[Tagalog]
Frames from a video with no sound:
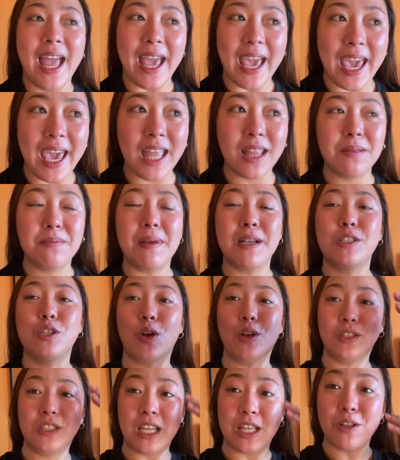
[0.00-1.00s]
and
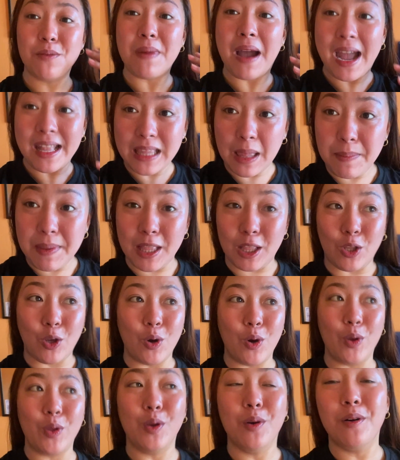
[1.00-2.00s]
magsuot siya ng mga damit
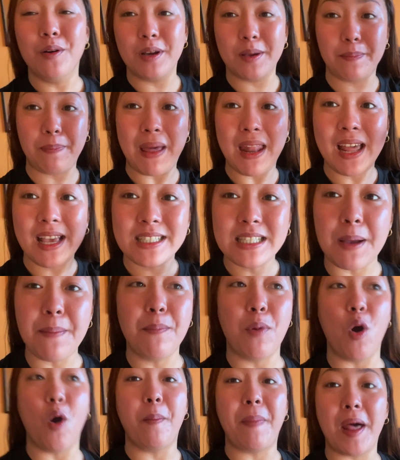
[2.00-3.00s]
ko. Yung parang isang
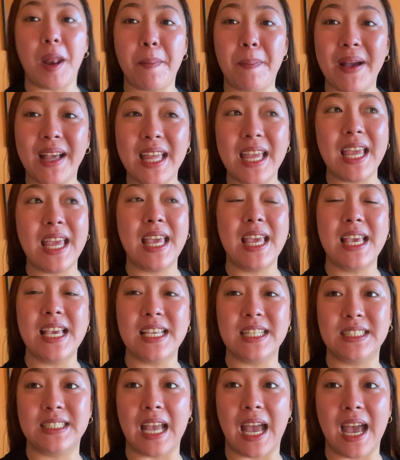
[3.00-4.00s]
buo para pag iihi
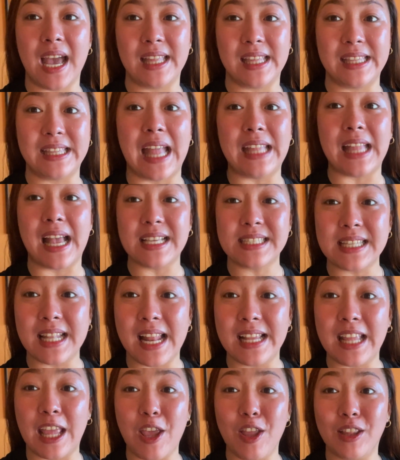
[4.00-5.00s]
siya, tataas
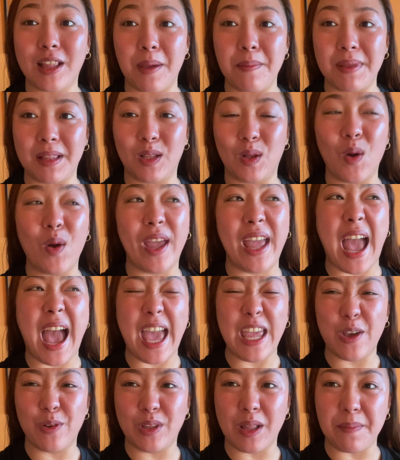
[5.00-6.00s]
na lang niya yung damit ko. Eh,
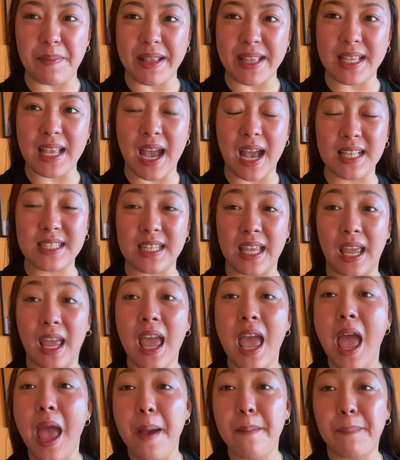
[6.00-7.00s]
ayaw naman niya kasi
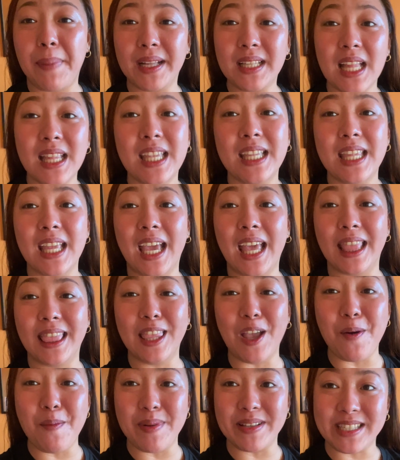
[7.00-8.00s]
pag nadidikit
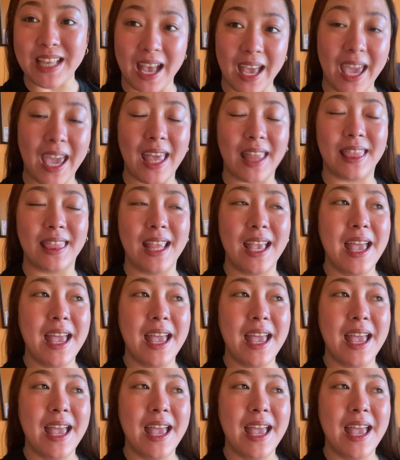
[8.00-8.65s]
daw masakit.